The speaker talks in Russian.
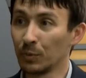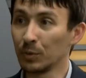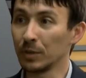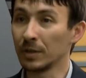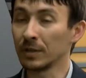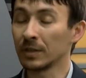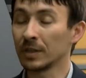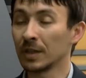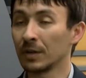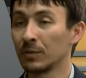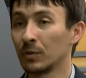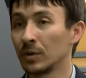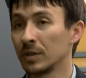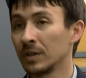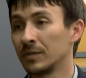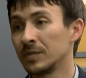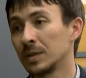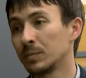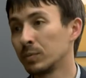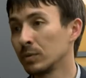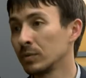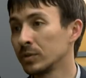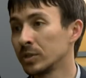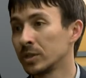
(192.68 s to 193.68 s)
Более того, они
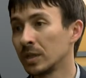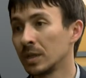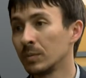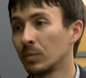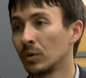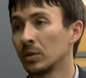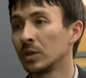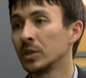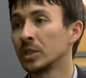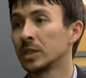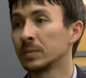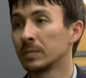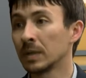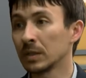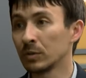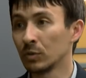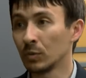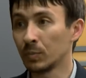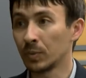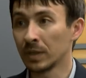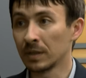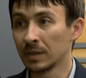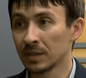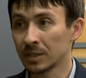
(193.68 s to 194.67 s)
все получили более чем
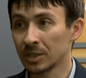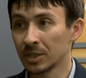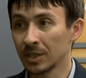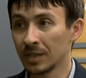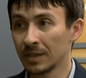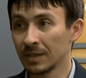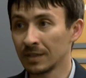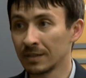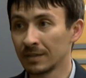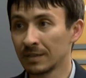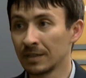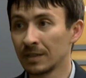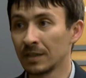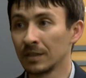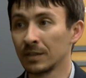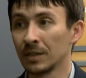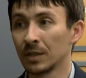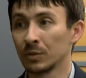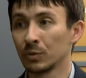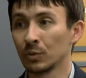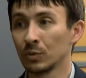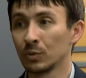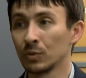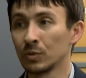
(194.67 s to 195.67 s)
одно предложение для
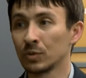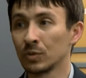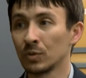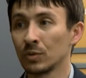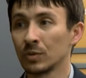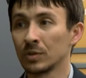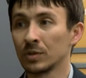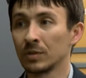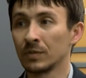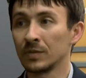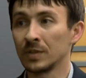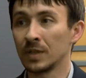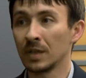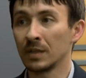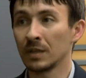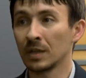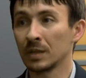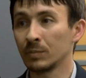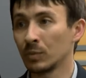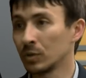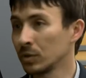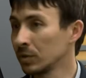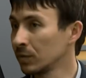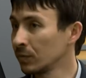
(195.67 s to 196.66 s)
на трудоустройство. Все они
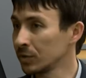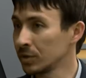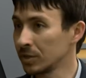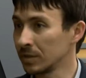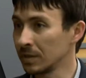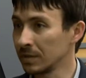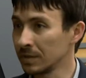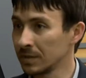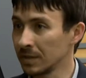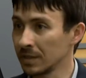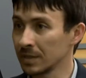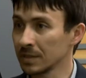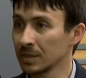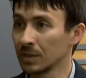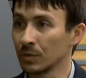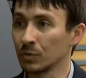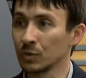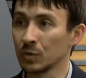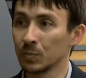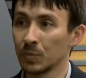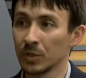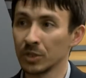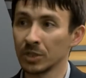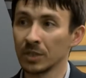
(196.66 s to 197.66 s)
работают в очень
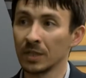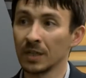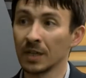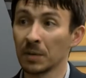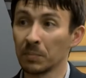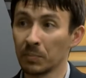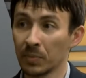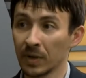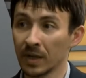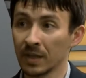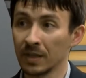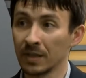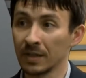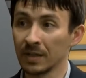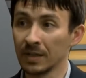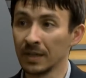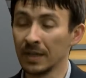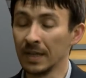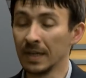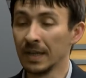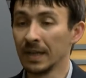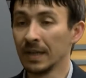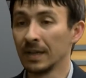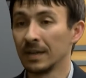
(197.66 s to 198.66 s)
интересных, успешных компаниях.
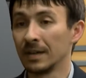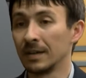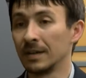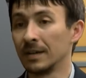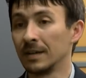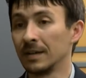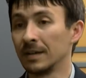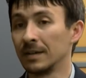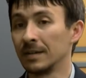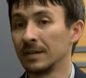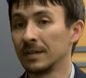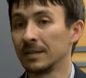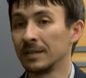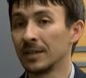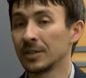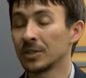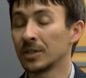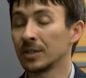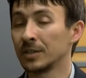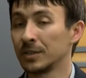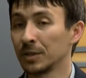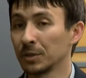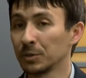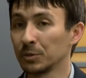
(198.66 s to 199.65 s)
А,
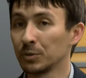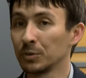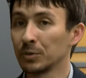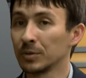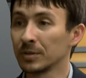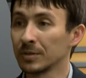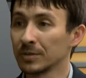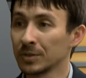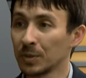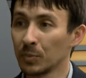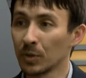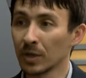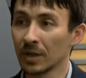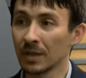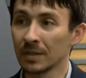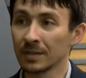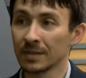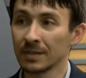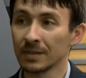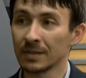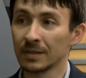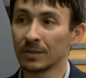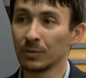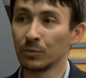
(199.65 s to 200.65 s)
даже те, кто
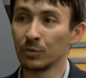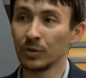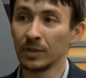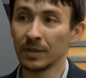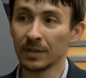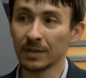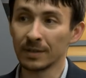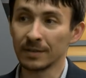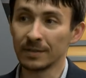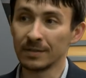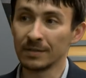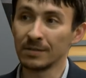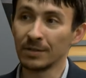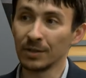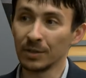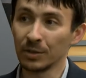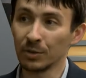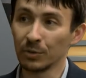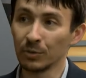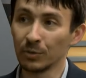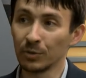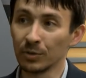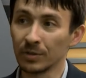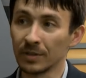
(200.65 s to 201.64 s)
собирался уехать из
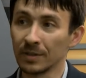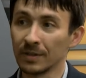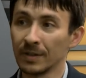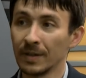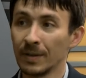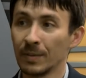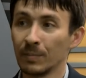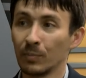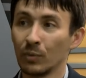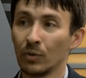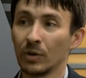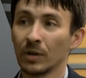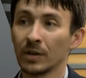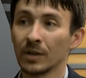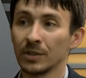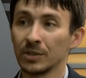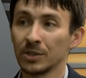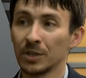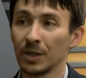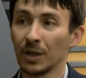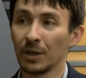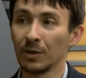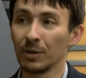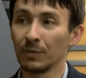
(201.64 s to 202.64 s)
региона, по
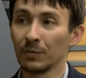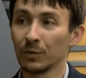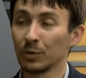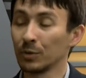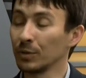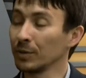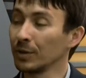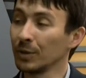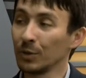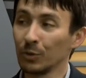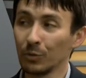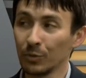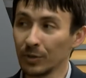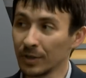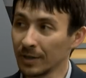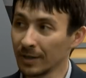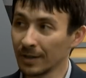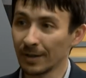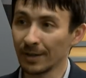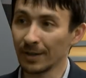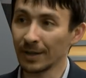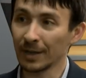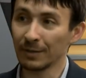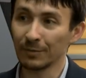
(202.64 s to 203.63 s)
окончанию, в итоге не
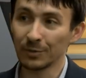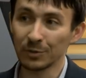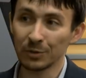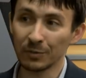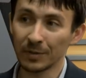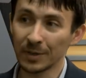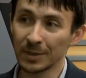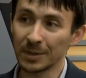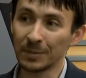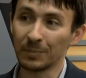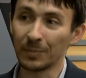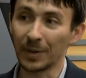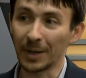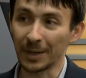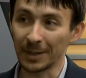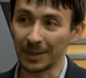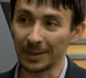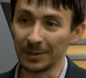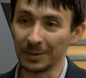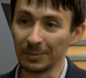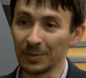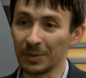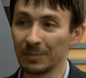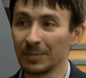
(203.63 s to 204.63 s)
уехали. Я их вижу в
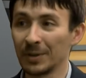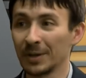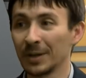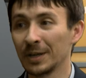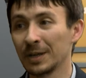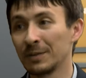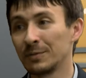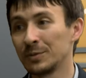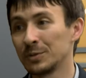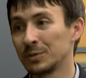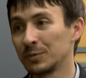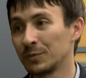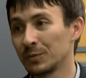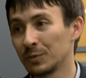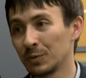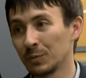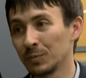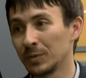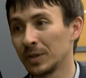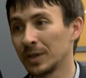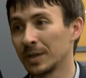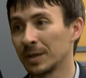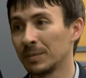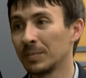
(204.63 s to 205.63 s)
IT-парке, например, я их вижу в
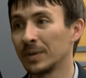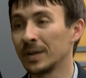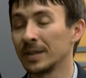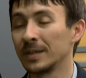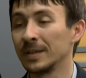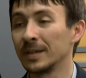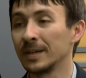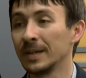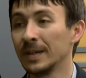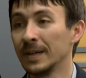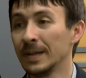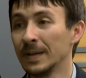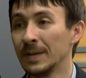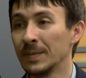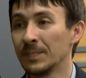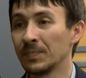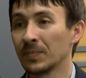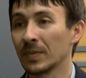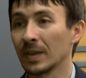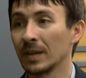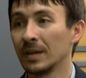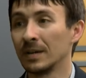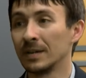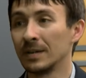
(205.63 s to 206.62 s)
крупных компаниях
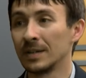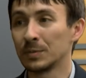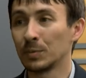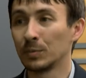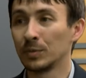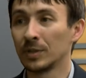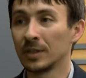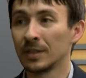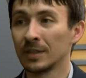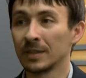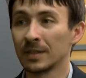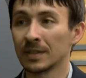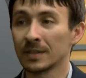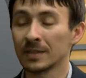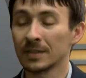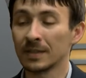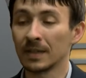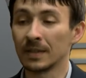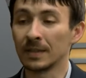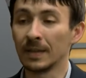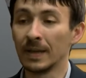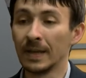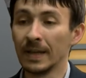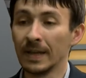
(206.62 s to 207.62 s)
э, Республики
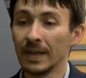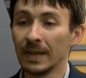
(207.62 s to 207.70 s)
Татарстан.